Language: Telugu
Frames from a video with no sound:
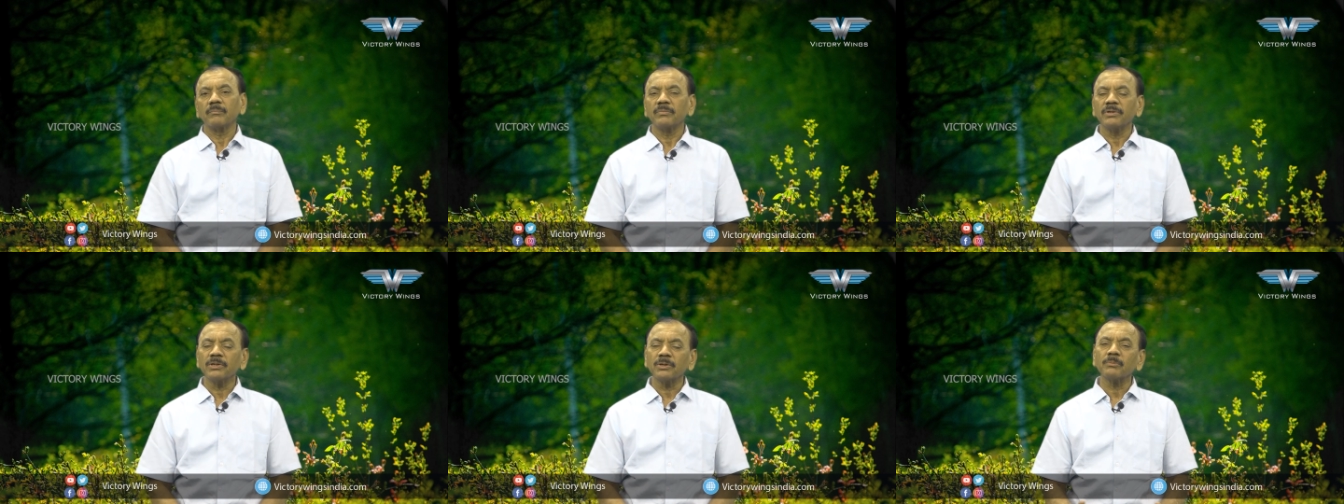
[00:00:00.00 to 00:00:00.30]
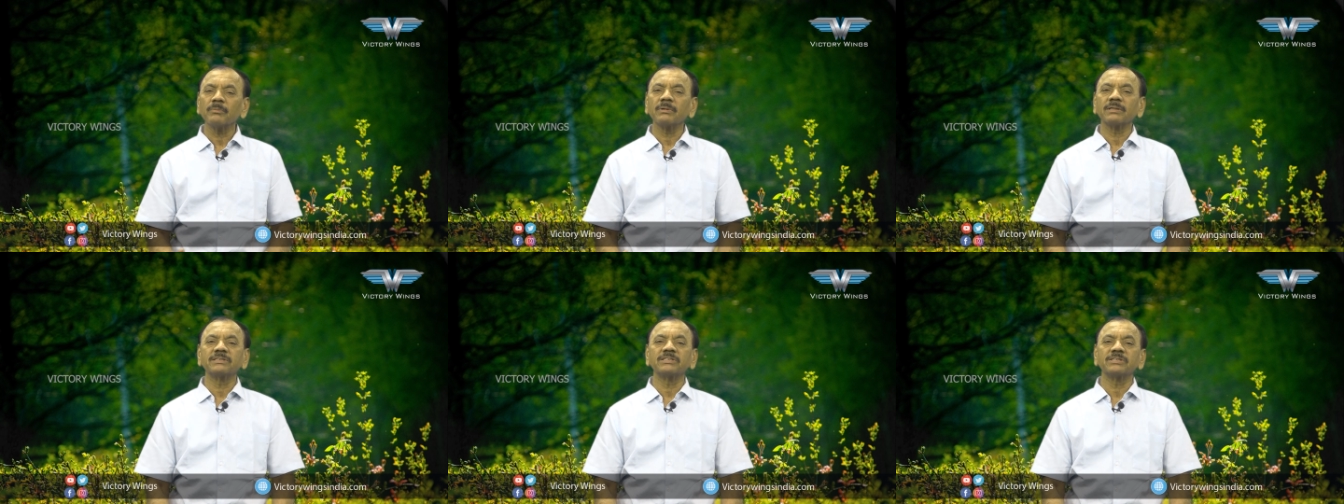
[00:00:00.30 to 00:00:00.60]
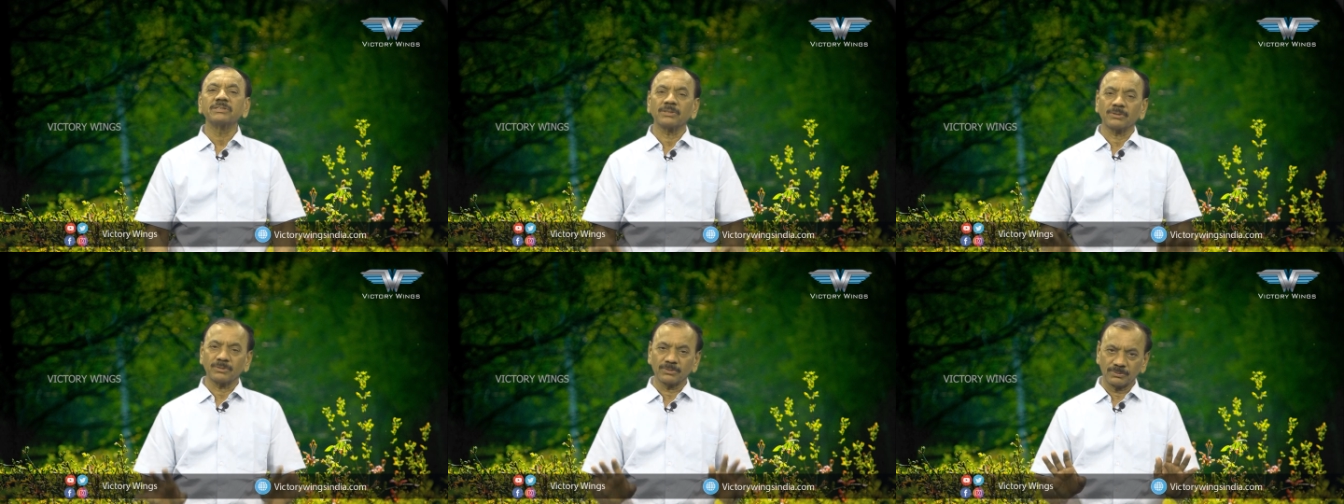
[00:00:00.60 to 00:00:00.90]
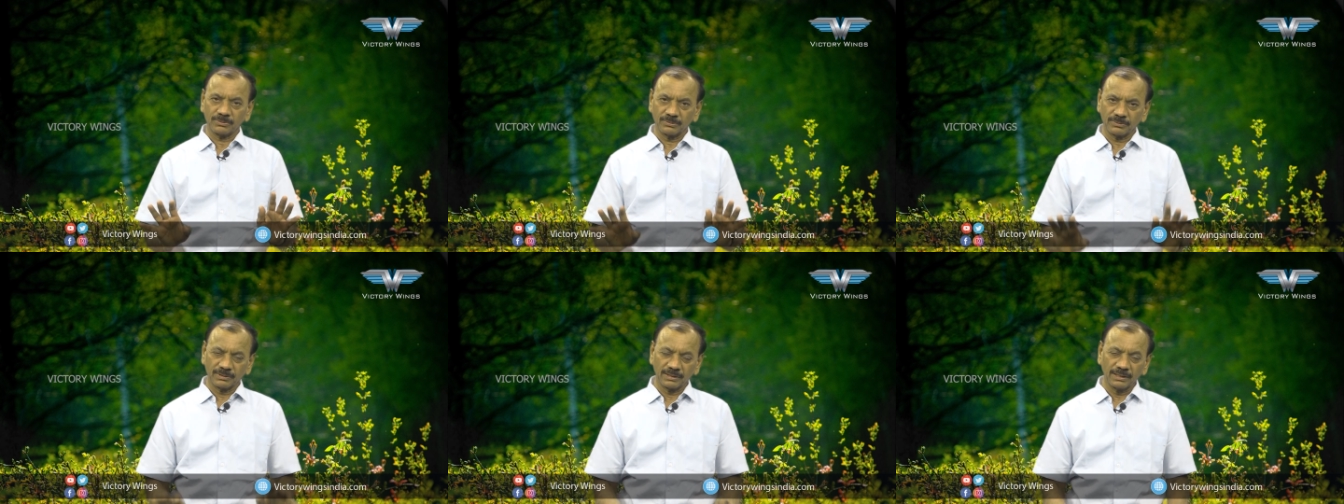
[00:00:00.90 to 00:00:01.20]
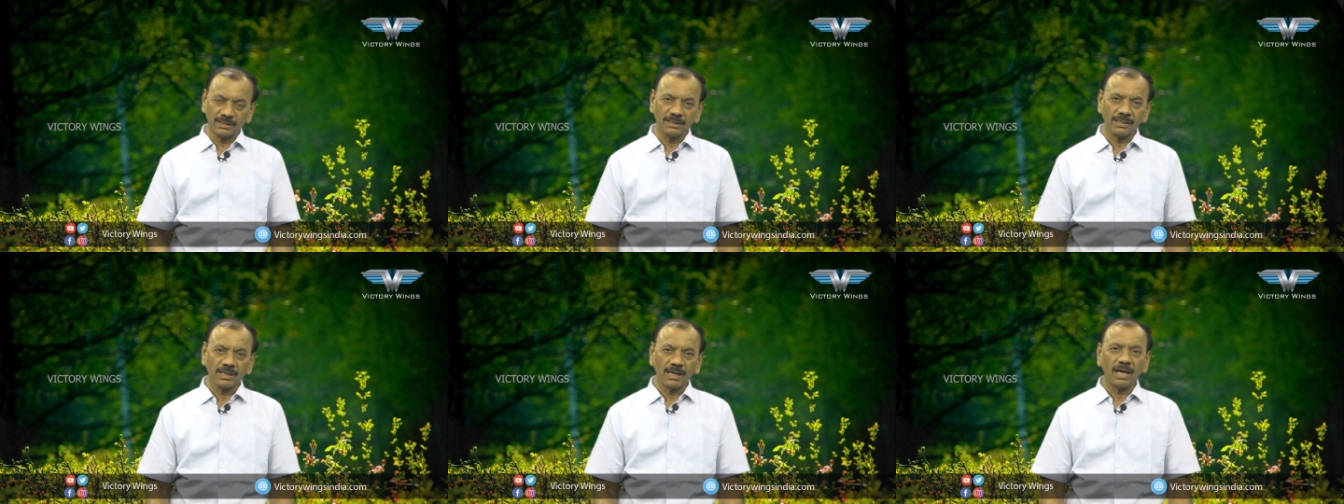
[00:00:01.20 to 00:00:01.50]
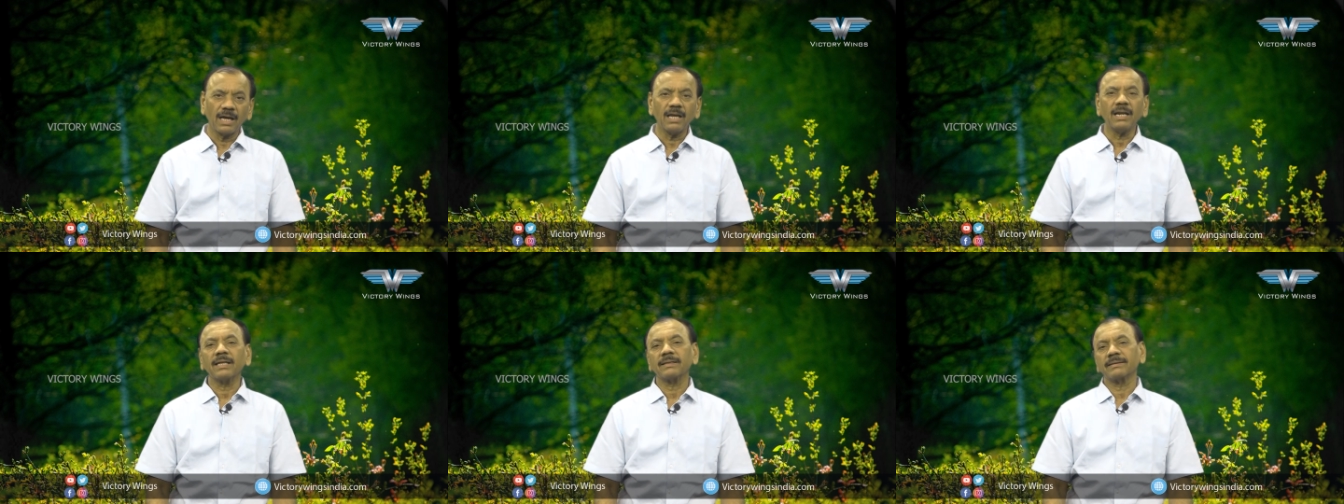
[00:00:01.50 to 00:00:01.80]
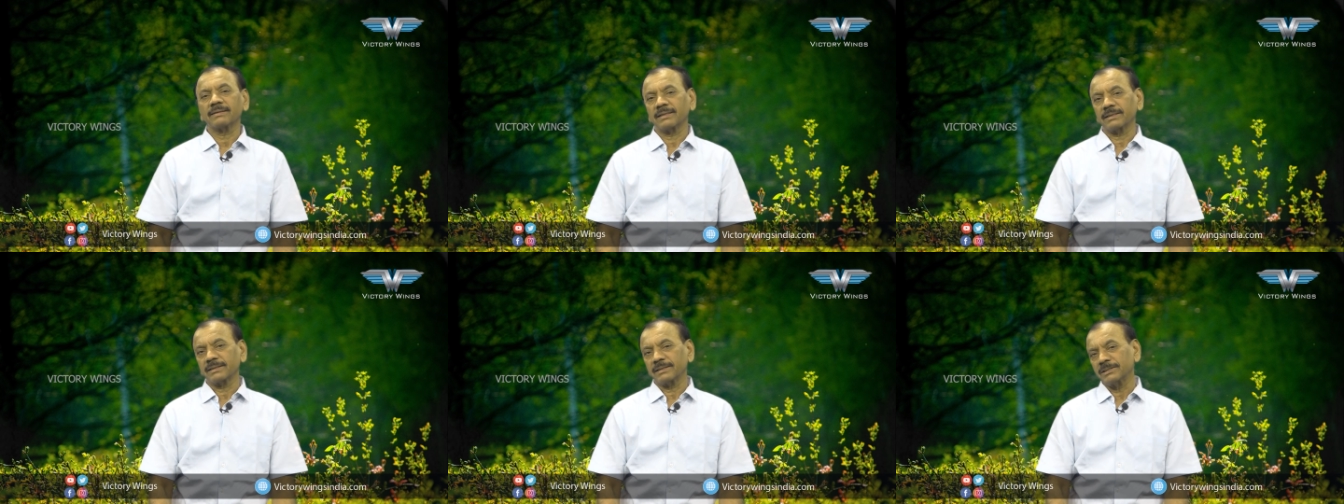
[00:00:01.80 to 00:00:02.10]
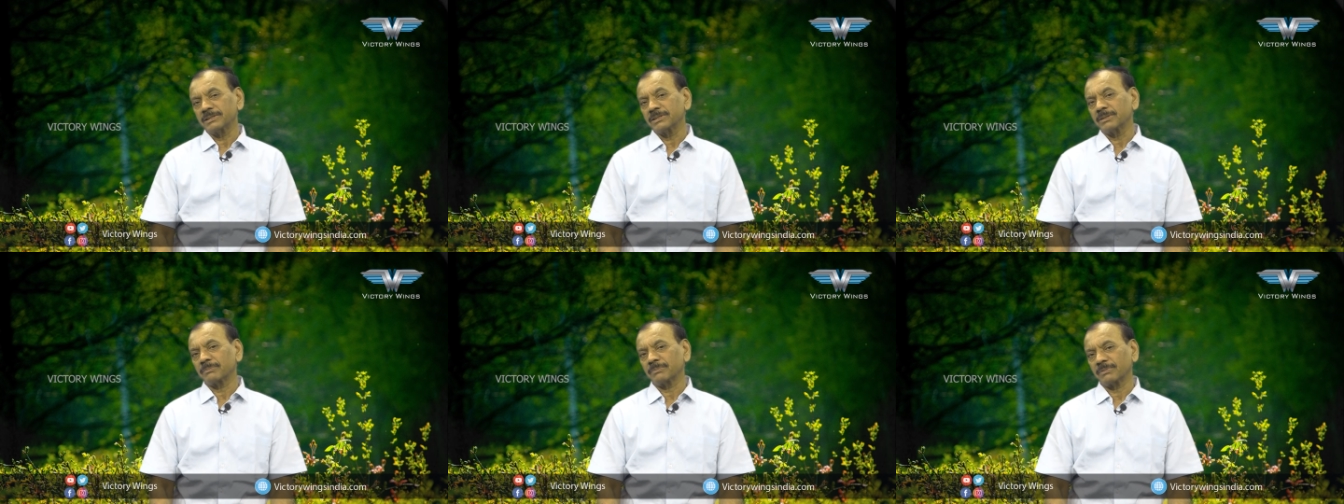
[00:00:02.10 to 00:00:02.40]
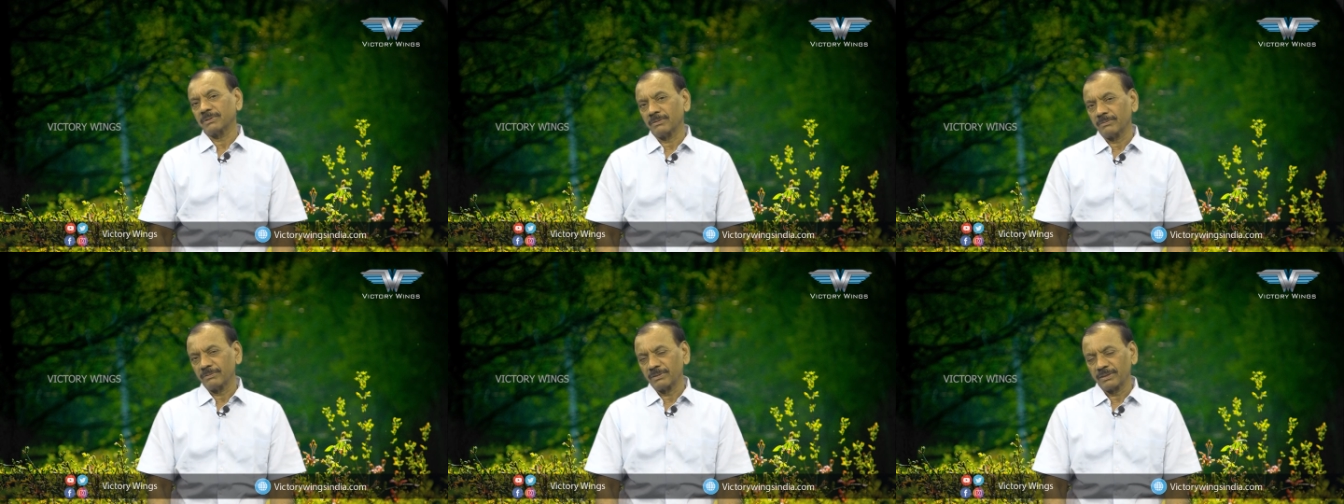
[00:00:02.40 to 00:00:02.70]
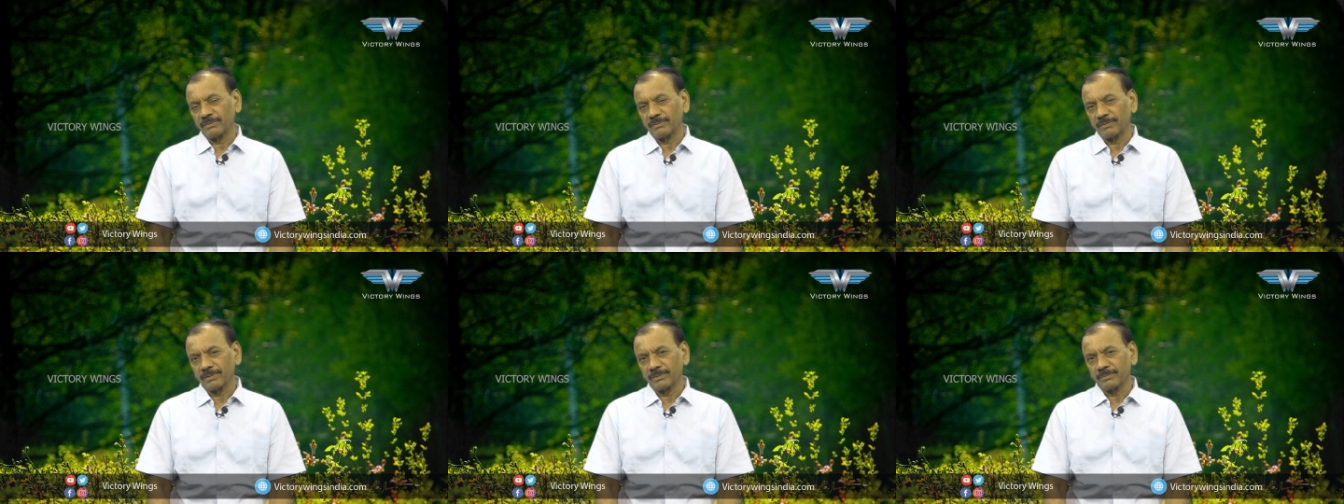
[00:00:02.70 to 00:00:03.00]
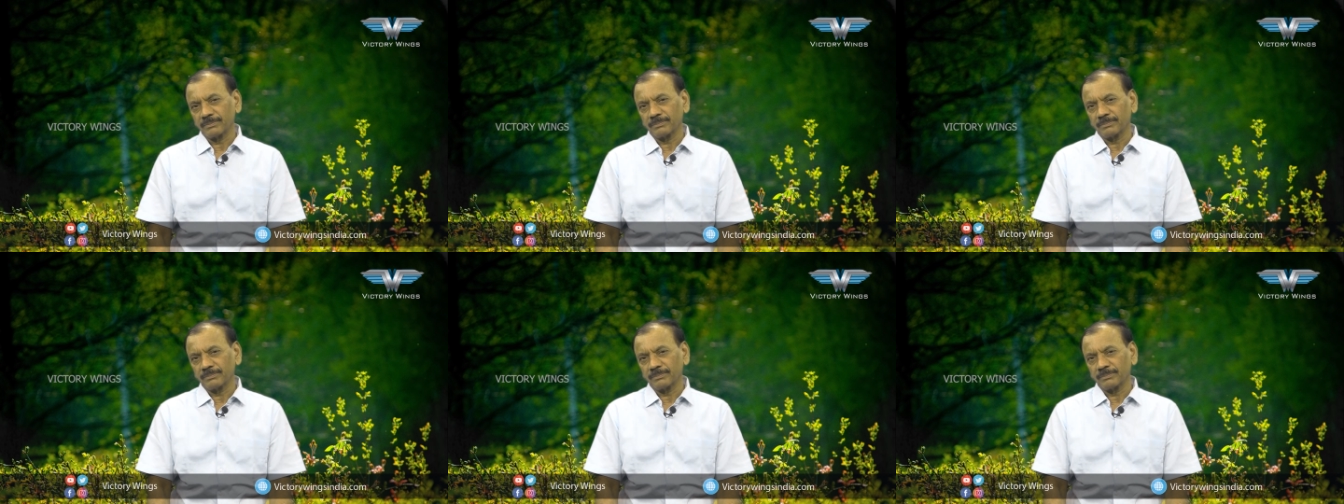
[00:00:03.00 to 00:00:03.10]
మీకు మంచి జరుగుతుంది అని అందరికీ చెప్తూ ఉండేవారు